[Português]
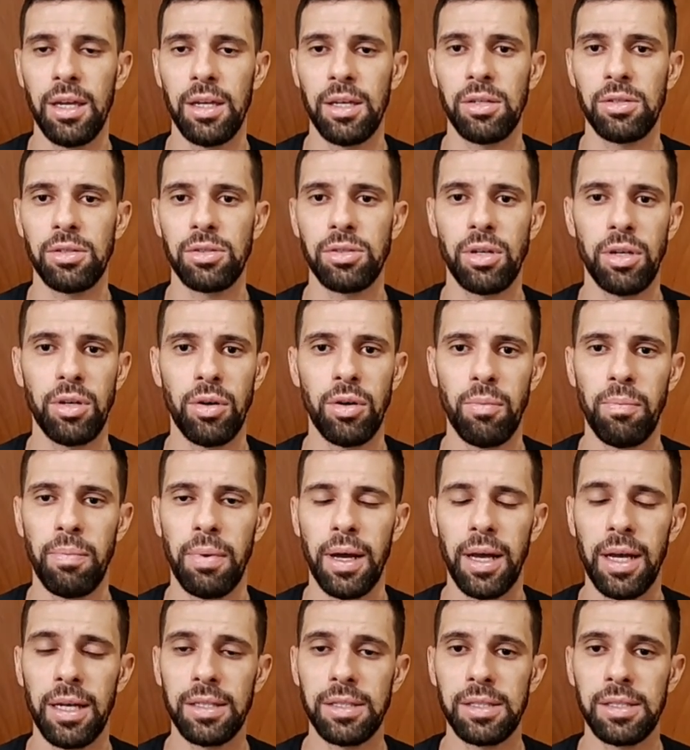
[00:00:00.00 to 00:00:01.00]
só não
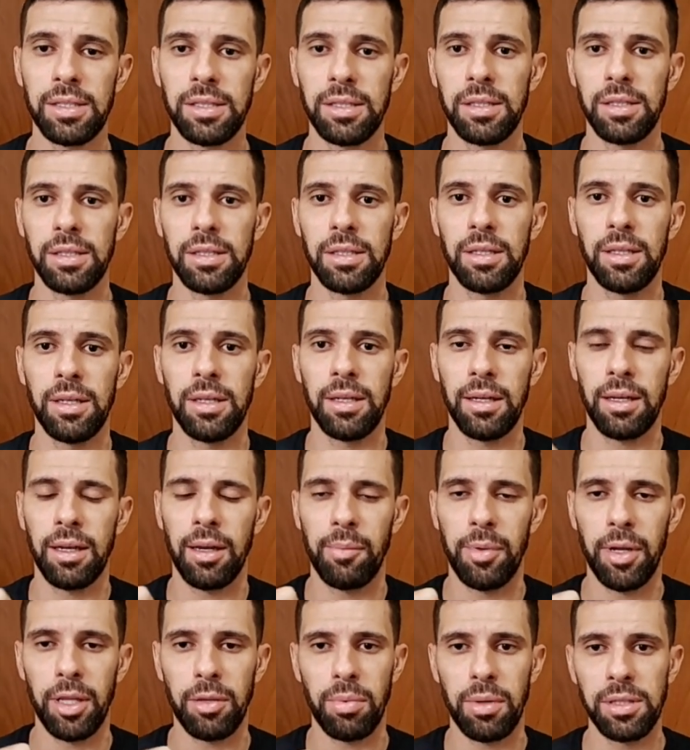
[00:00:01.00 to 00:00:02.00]
passa
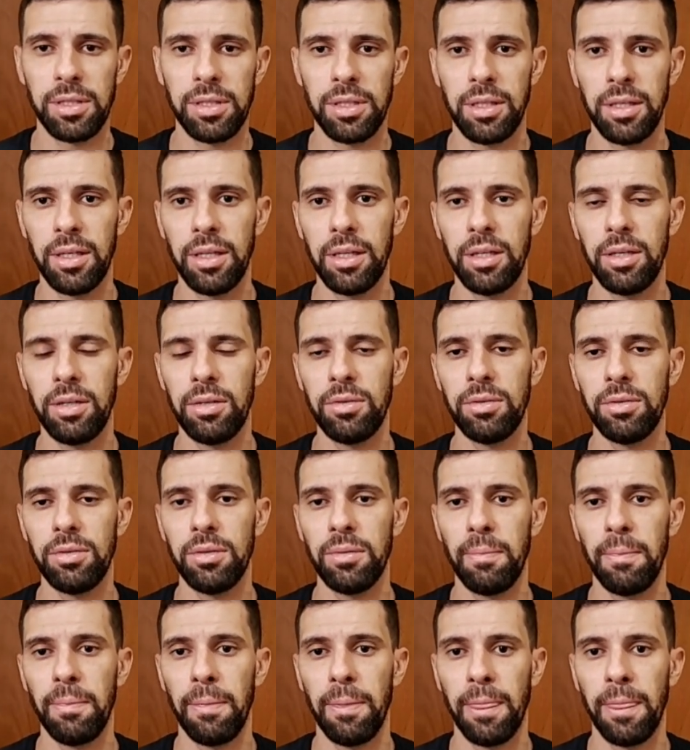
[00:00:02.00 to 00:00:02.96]
Campeonato Brasileiro,